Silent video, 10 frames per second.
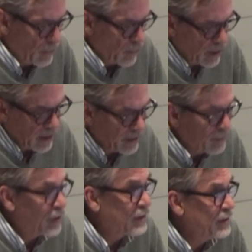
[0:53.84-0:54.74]
Polakami.
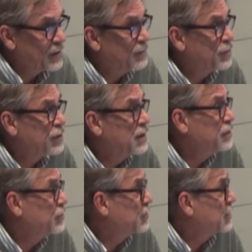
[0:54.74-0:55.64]
Bartnicki
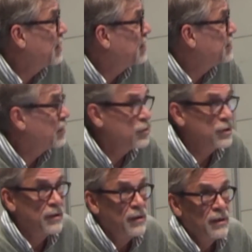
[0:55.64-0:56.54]
prześledził, co dalej działo
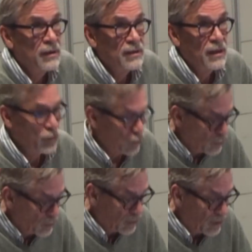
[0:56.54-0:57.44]
się z naszą
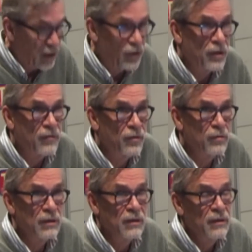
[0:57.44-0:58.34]
dumą
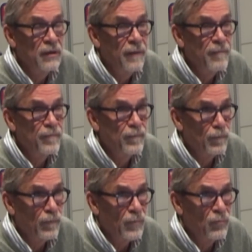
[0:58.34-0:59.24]
narodową i
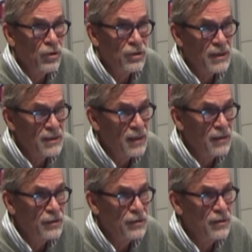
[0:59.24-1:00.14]
można
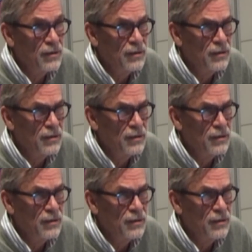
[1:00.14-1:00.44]
znaleźć e,